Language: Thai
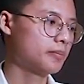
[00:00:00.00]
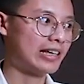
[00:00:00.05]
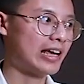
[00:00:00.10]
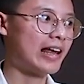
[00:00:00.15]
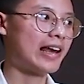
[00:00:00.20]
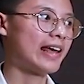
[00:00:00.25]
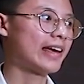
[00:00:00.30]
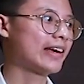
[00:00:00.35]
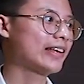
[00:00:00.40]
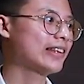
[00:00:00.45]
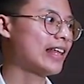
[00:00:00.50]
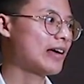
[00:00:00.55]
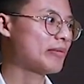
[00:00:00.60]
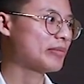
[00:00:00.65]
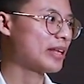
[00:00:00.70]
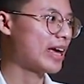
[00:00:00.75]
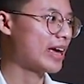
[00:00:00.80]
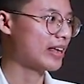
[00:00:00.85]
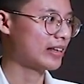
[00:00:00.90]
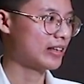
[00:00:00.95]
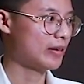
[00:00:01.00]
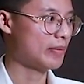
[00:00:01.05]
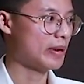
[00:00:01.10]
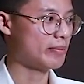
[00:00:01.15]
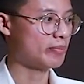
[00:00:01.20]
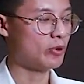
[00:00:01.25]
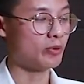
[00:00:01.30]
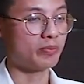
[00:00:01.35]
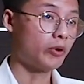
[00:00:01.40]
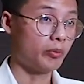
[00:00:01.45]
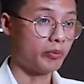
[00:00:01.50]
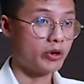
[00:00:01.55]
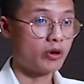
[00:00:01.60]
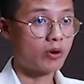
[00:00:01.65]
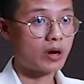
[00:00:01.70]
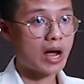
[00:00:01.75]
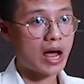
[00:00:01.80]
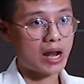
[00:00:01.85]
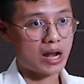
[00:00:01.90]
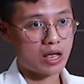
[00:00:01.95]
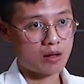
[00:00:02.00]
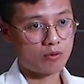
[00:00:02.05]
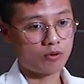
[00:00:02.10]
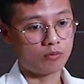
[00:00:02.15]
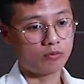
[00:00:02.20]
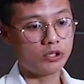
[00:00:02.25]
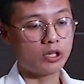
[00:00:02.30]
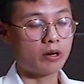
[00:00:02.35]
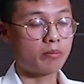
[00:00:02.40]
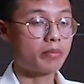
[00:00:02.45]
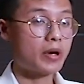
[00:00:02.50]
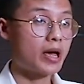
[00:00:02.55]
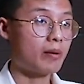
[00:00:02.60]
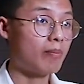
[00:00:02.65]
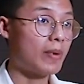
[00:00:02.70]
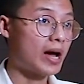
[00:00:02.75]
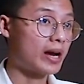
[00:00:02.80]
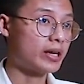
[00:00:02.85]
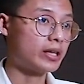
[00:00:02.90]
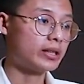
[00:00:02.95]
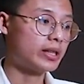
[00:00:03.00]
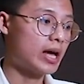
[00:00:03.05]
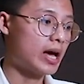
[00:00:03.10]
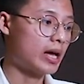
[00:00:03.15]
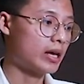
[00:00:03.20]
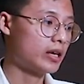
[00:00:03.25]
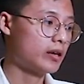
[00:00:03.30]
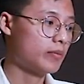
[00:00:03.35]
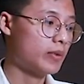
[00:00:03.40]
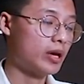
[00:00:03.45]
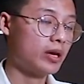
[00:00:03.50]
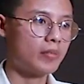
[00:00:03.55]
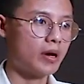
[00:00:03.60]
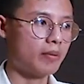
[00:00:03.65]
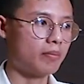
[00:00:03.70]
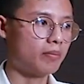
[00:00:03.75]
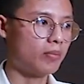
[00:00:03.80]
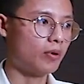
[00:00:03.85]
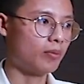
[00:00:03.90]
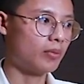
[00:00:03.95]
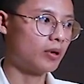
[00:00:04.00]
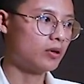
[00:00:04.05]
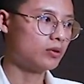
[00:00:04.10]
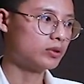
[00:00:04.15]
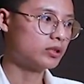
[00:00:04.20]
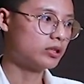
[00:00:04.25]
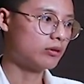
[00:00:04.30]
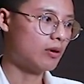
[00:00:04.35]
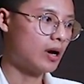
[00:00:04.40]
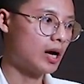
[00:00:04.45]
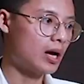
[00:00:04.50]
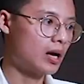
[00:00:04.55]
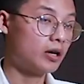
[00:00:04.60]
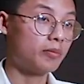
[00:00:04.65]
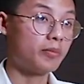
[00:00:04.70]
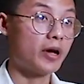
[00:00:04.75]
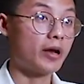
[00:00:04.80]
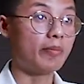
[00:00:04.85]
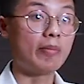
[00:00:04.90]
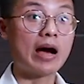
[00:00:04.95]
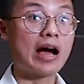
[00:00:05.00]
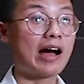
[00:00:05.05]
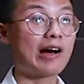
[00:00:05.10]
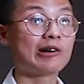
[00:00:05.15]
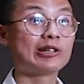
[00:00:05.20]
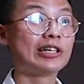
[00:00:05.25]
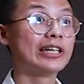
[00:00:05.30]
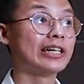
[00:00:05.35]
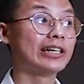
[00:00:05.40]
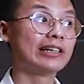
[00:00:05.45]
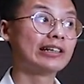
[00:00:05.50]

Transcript: อะไรก็ตามแต่ แต่แบบผมผมมีโอกาสแล้วผมเหลือ 8 บาทหนีตายใช่ไหมแบบผมก็รู้สึกว่าเออแบาทเข้าชิ